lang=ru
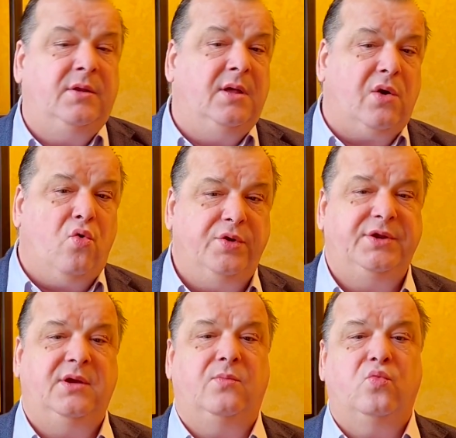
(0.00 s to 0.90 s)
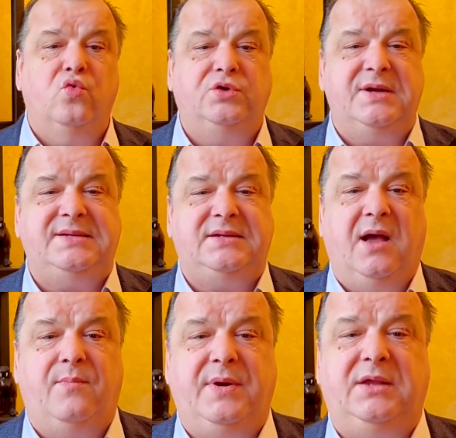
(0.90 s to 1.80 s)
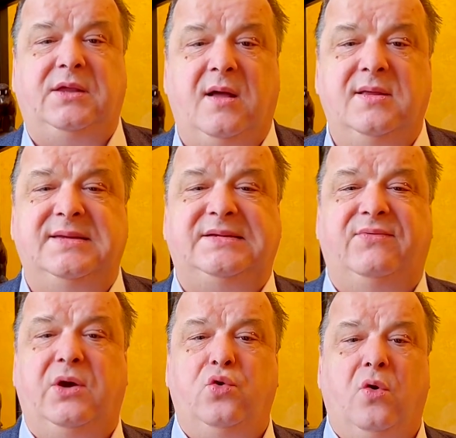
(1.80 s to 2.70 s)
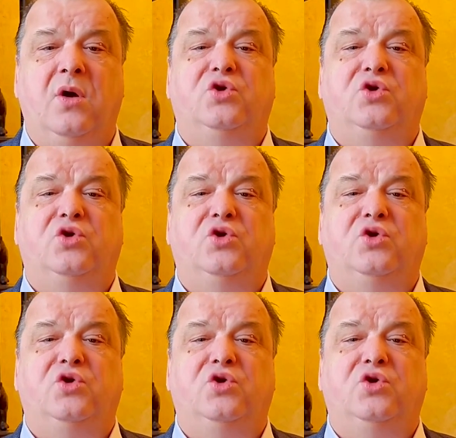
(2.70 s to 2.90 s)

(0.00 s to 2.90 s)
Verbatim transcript: народная мудрость обретала свое